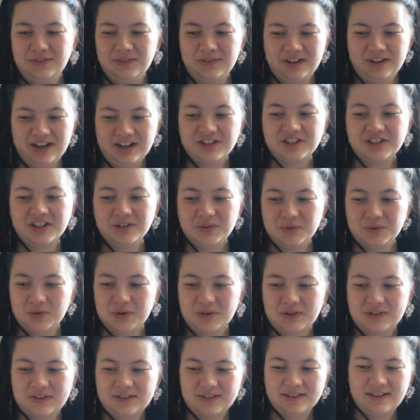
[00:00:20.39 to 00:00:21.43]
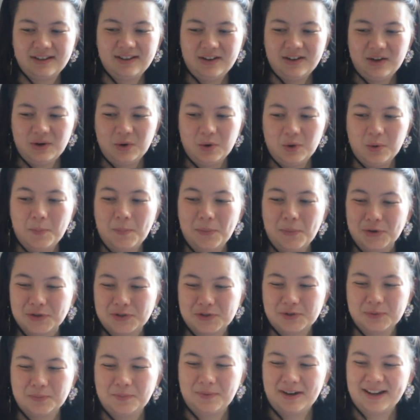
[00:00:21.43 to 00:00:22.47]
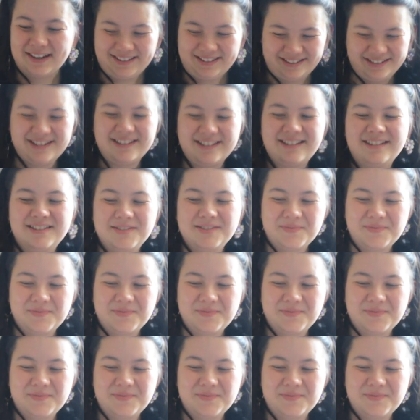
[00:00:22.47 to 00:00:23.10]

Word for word: l'âge adulte, le post-bac.